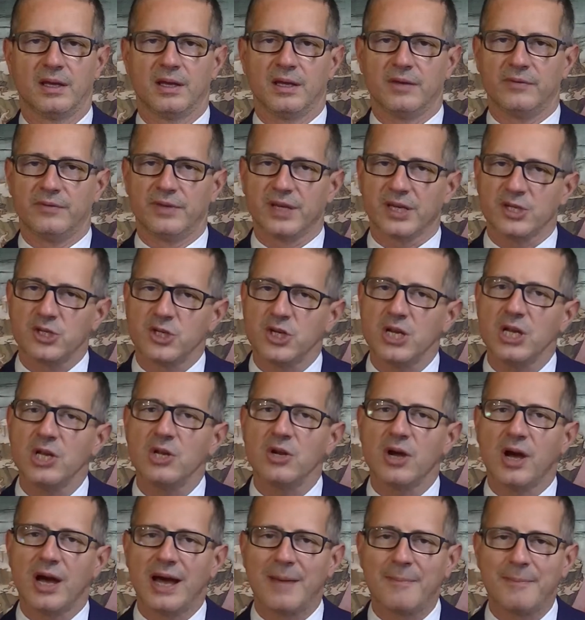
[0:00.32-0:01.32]

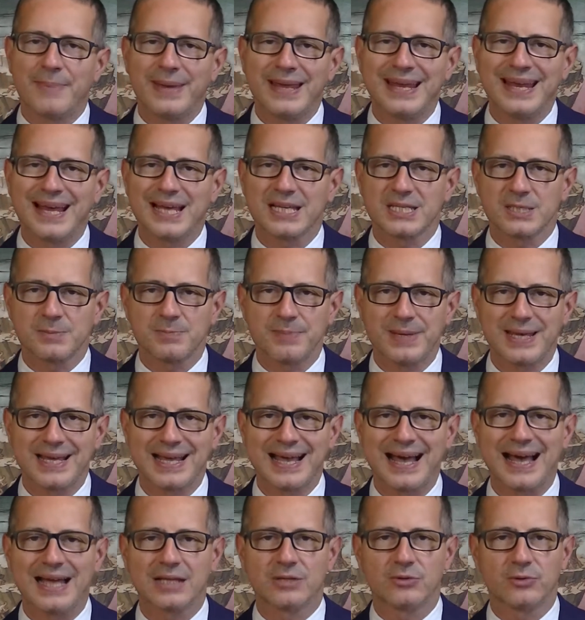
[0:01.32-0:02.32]
Virgilio ha appena
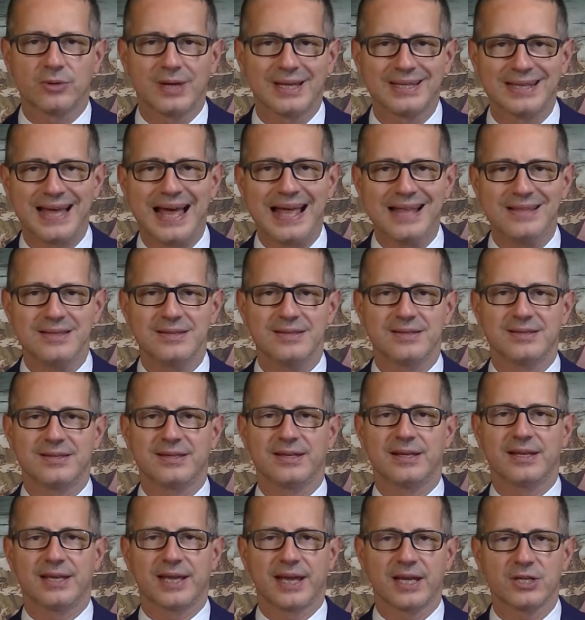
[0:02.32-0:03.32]
spiegato a
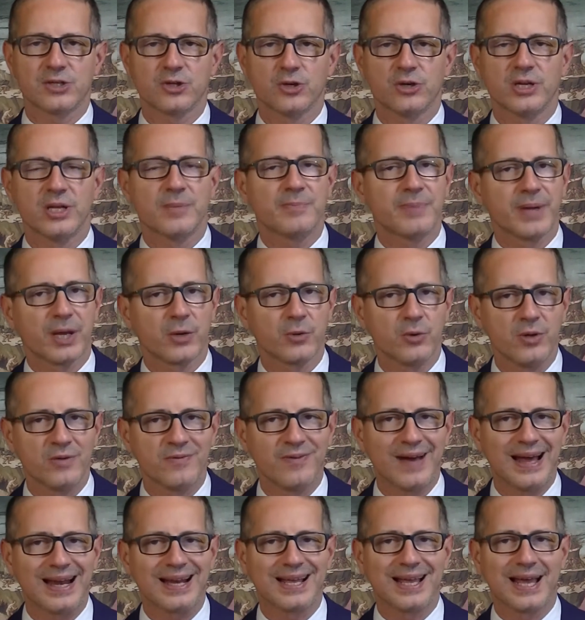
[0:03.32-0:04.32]
Dante le ragioni per cui
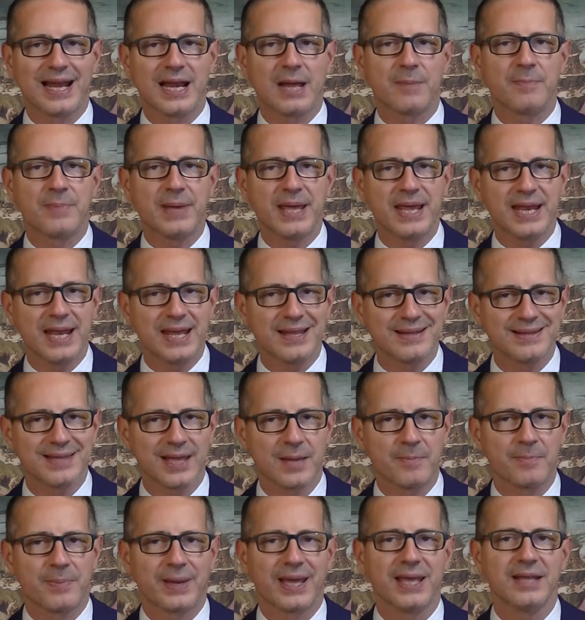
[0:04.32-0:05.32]
valga la pena
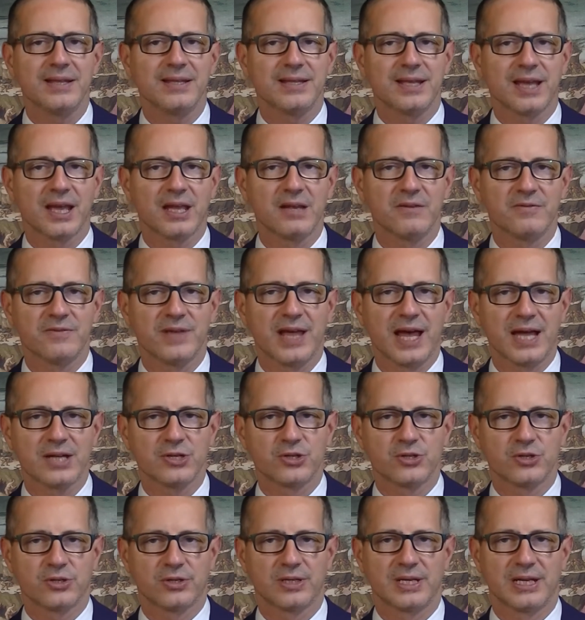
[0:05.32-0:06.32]
intraprendere il
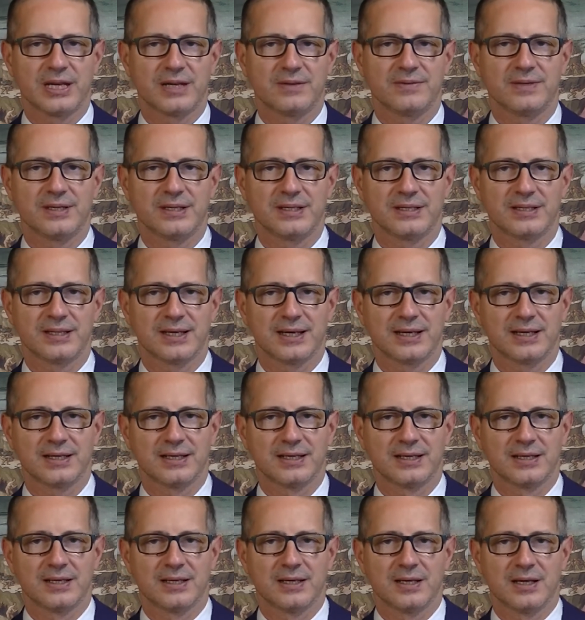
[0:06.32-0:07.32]
viaggio della vita.
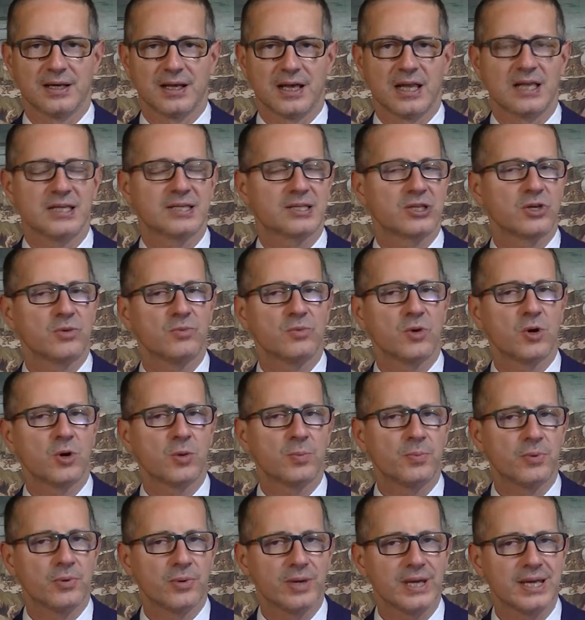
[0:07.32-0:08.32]
Il
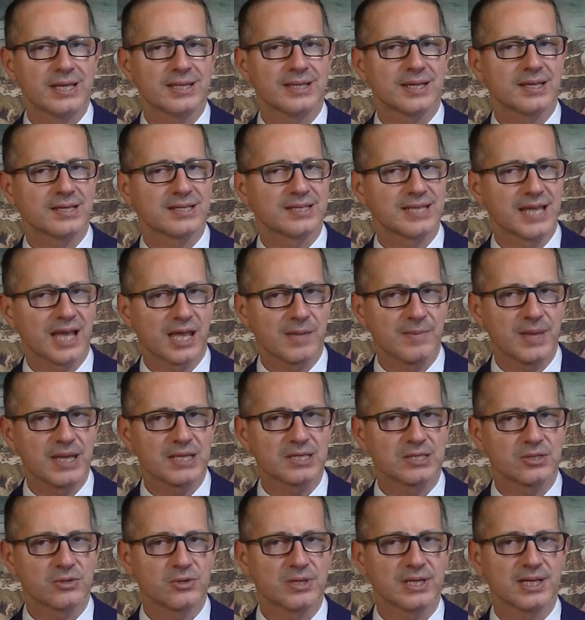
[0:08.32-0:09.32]
sommo poeta si è
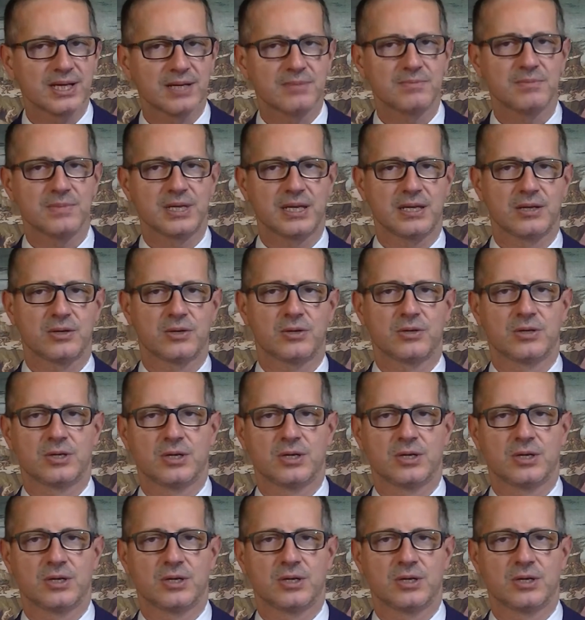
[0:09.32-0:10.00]
rimesso in cammino,